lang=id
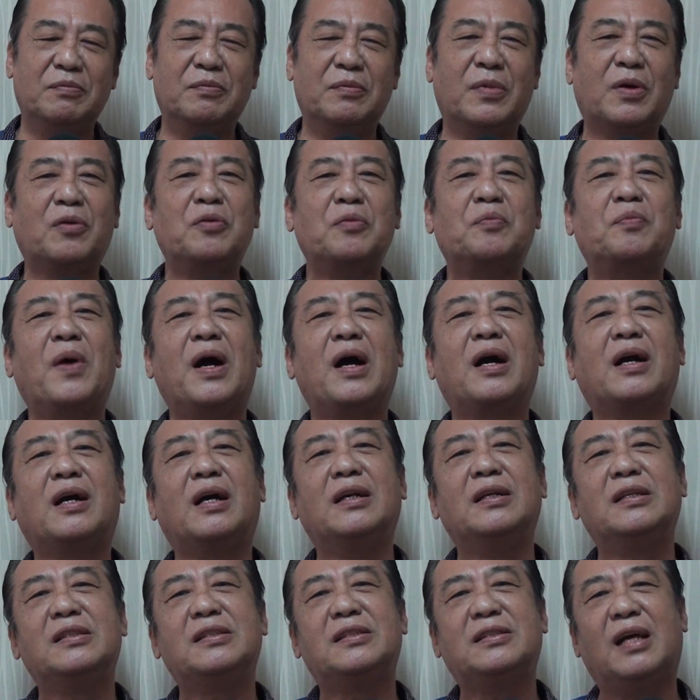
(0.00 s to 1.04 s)

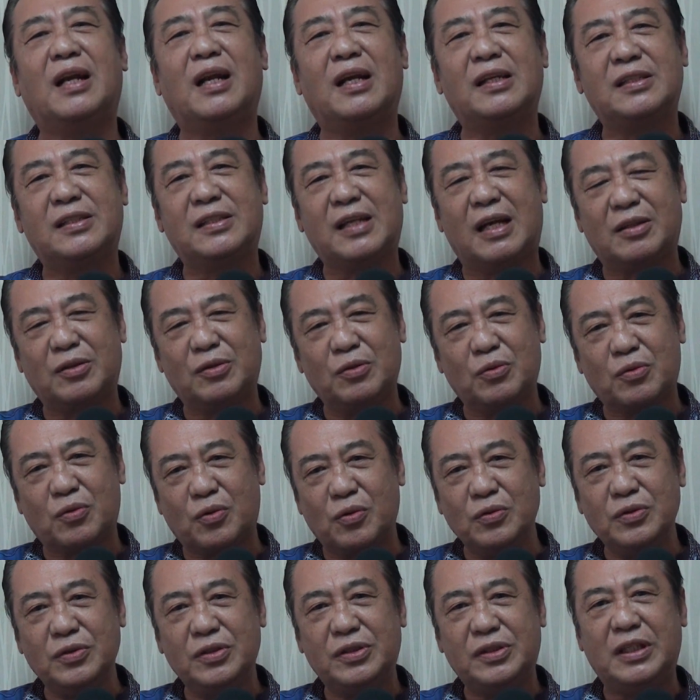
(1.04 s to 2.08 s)
merupakan salah satu
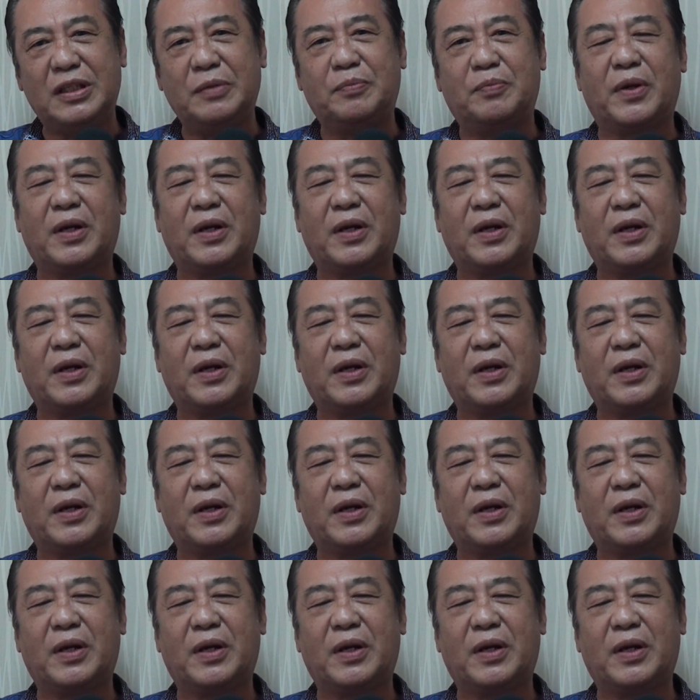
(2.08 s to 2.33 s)
kunci